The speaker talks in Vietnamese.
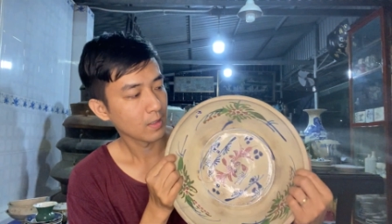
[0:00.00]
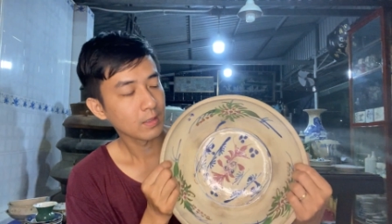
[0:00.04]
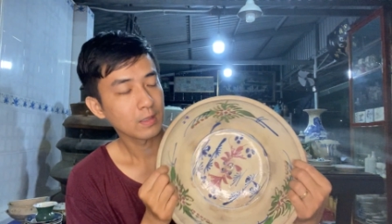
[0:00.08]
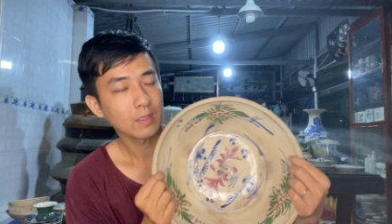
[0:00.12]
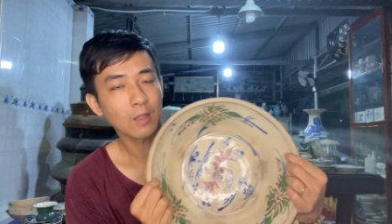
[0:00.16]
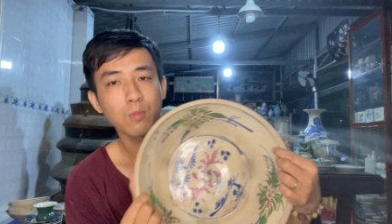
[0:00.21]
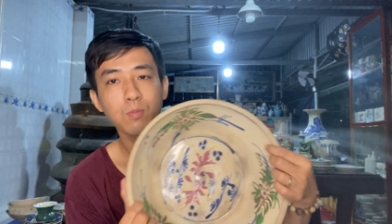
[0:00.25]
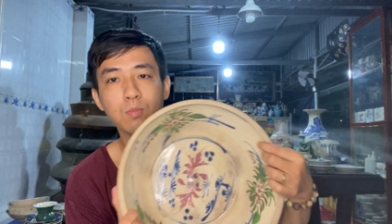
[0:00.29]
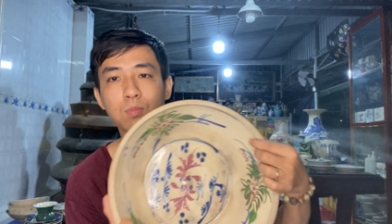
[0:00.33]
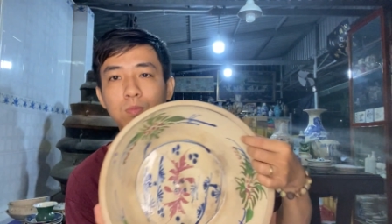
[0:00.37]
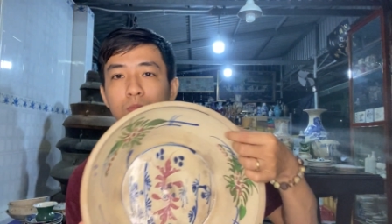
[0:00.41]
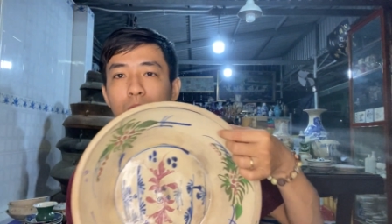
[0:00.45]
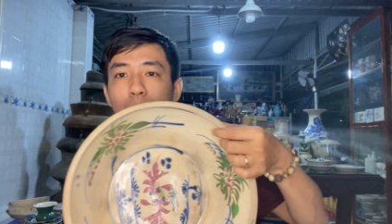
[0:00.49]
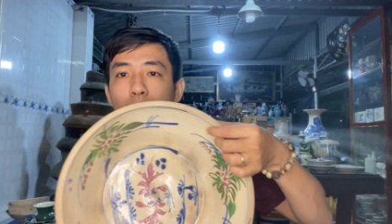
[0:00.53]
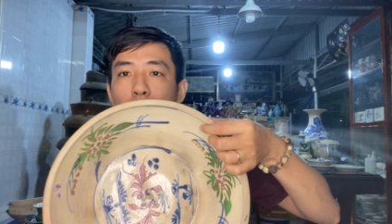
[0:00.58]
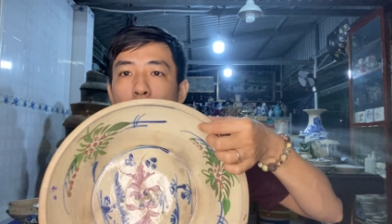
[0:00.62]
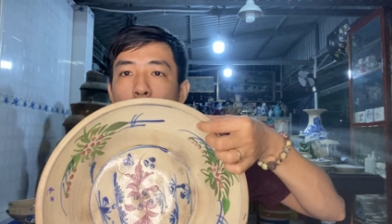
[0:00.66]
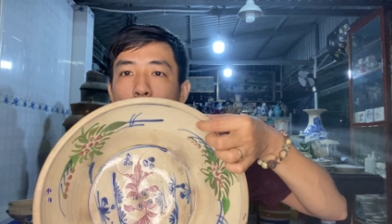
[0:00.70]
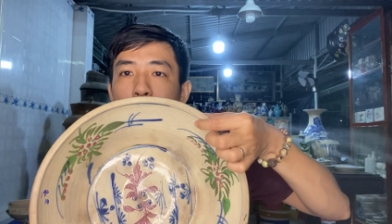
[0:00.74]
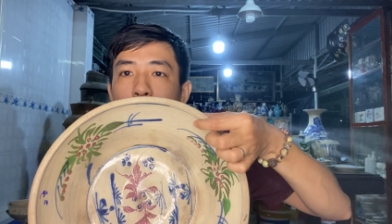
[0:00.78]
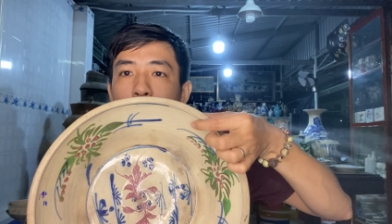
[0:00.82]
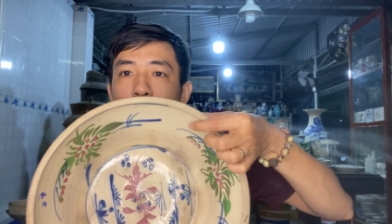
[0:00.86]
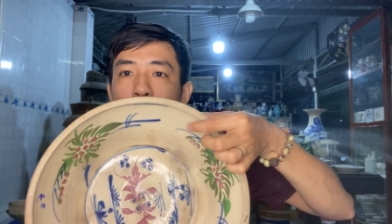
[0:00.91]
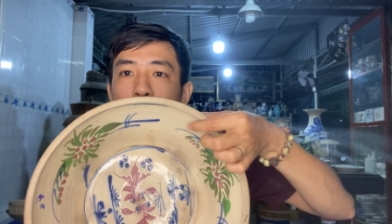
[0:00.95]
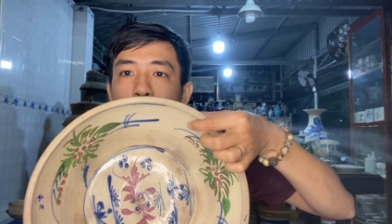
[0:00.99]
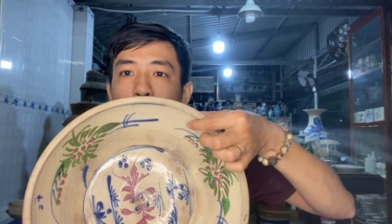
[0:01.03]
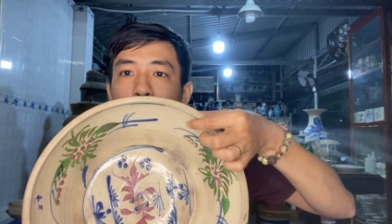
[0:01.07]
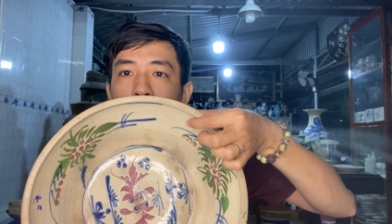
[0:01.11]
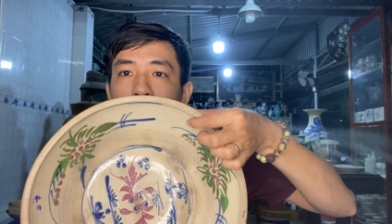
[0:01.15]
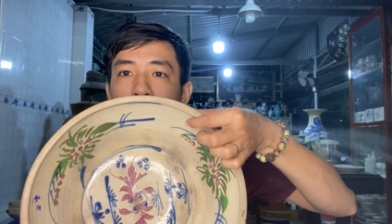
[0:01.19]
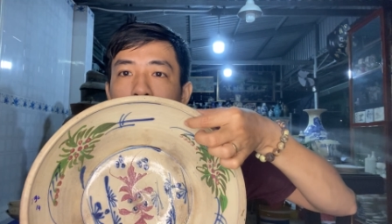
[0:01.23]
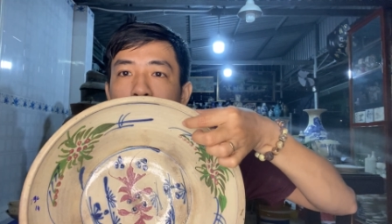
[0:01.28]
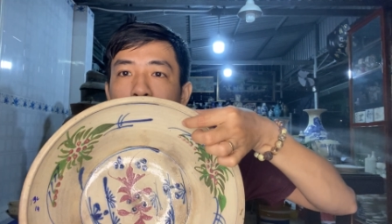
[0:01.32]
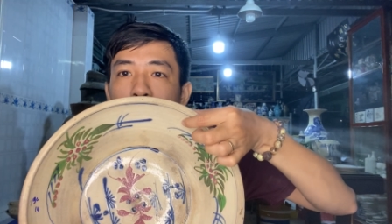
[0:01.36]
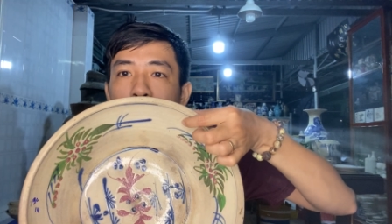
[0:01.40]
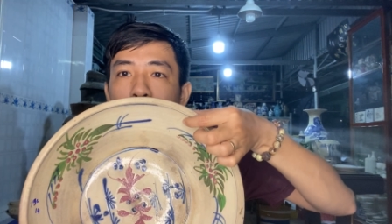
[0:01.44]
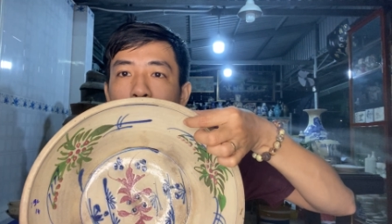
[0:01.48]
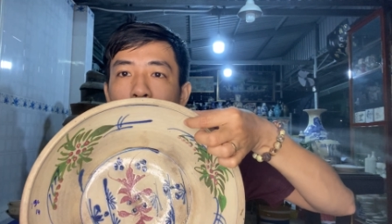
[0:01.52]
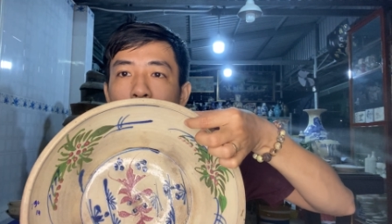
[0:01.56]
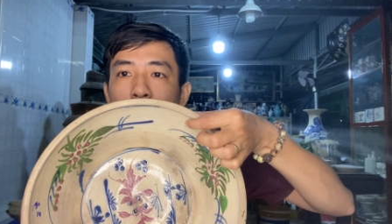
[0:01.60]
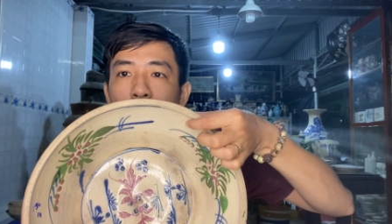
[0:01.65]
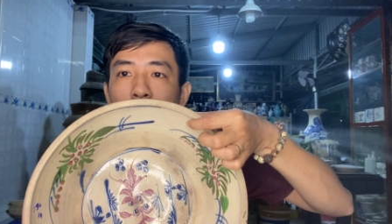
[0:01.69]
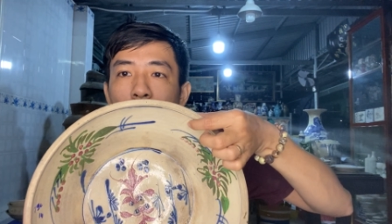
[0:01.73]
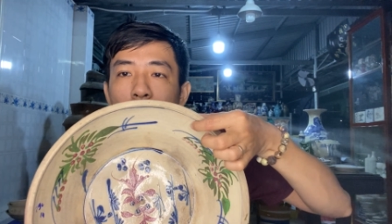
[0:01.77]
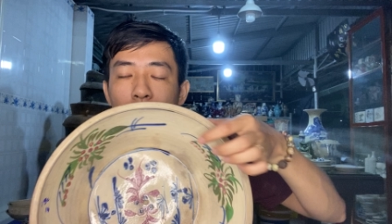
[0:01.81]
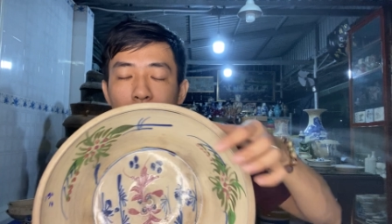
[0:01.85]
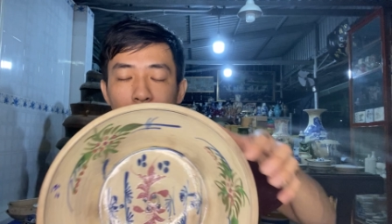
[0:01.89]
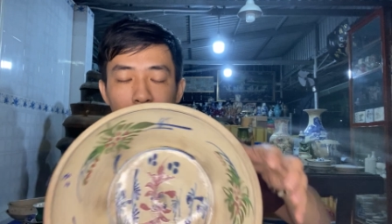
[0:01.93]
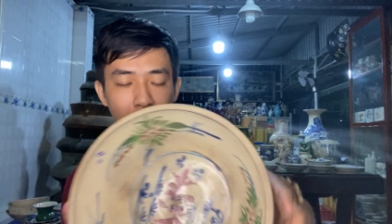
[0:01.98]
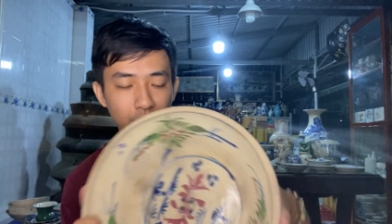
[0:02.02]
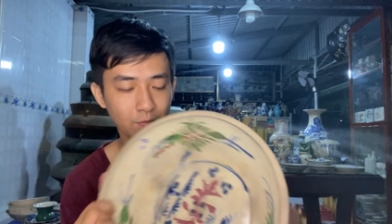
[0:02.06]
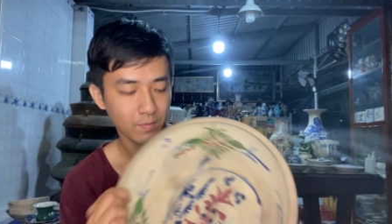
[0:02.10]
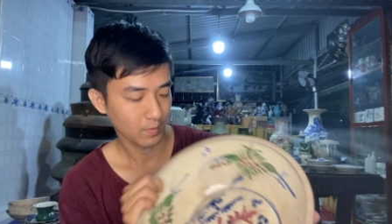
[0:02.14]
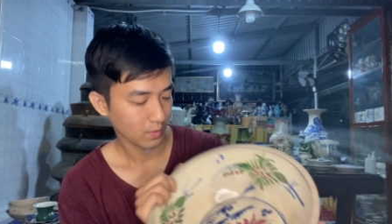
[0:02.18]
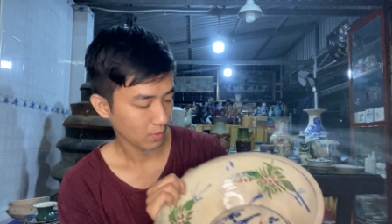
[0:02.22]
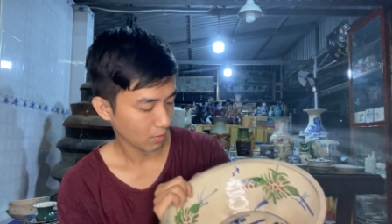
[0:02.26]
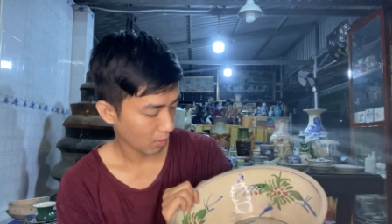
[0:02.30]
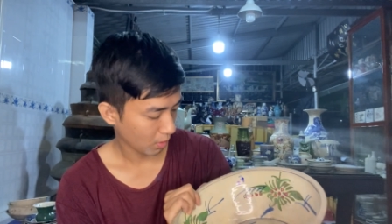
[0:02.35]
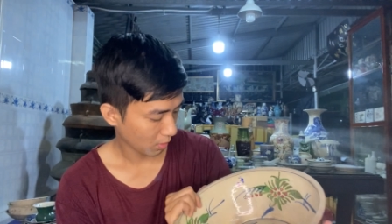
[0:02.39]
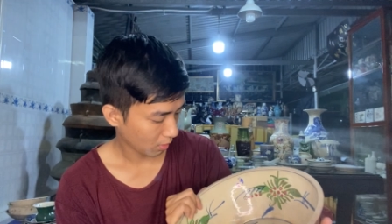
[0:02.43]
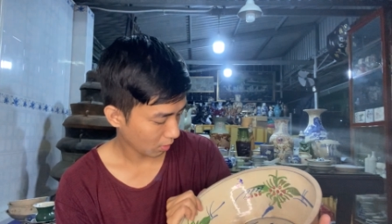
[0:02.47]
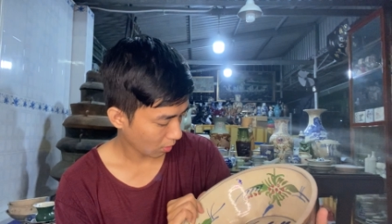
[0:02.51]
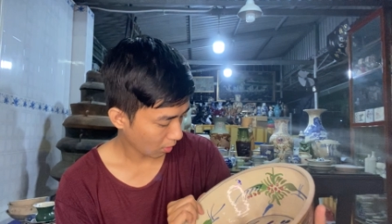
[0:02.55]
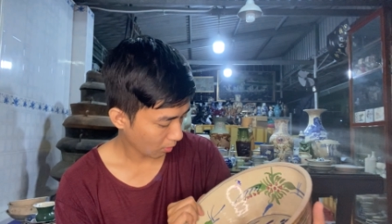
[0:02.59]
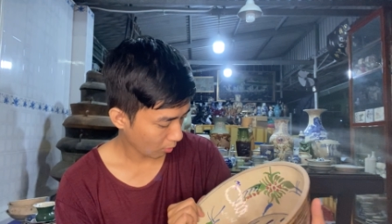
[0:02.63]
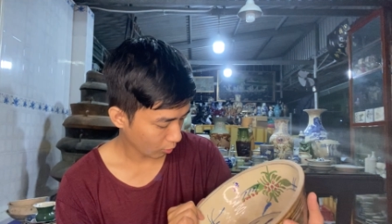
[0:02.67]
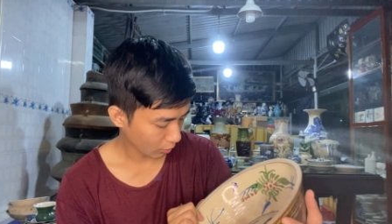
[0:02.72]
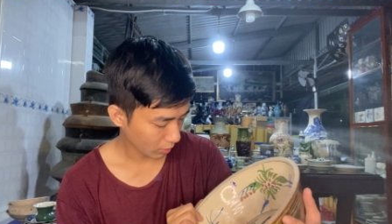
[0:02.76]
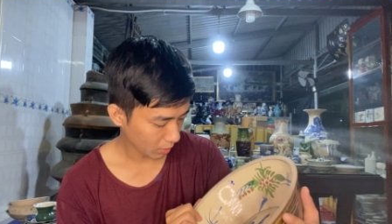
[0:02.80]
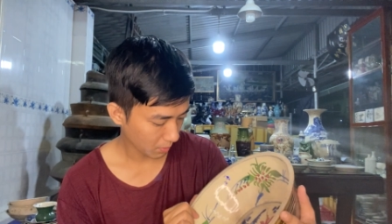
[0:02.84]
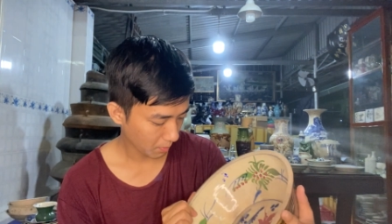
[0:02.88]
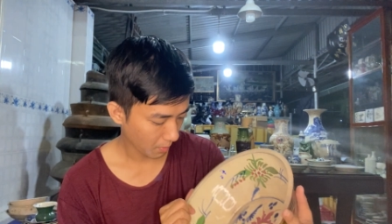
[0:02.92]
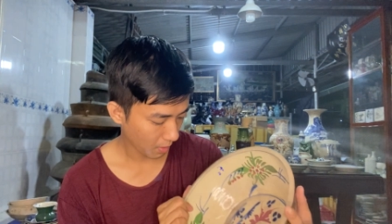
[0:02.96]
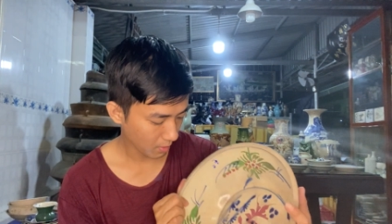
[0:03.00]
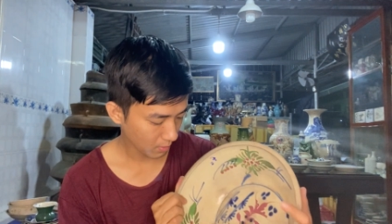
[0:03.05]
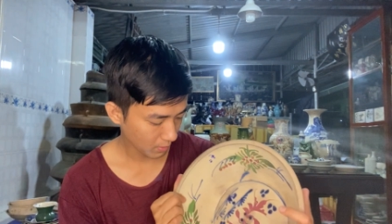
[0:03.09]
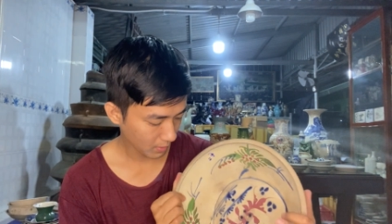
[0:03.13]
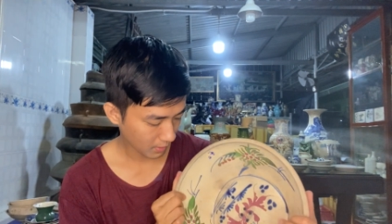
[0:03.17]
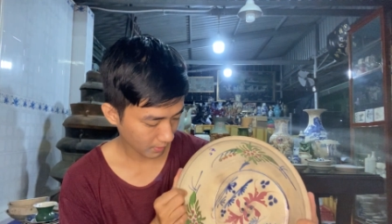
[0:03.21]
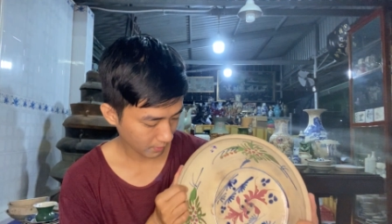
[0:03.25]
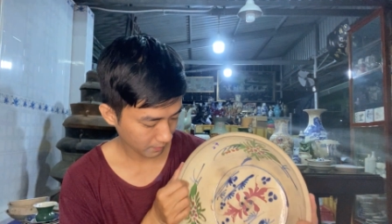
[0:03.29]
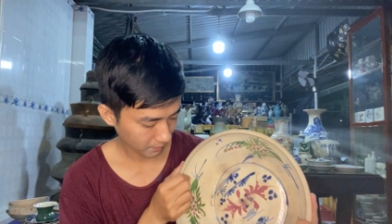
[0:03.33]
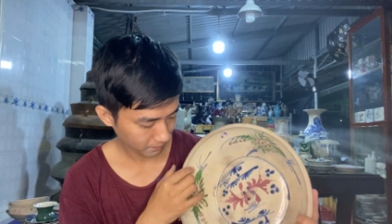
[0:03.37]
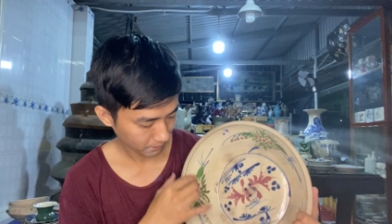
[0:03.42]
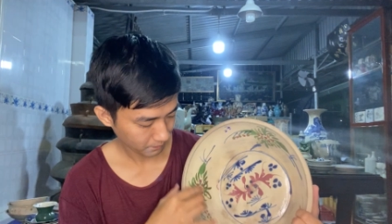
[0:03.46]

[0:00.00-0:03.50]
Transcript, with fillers: tóc một đường chỗ này nhỏ có một đường bự nè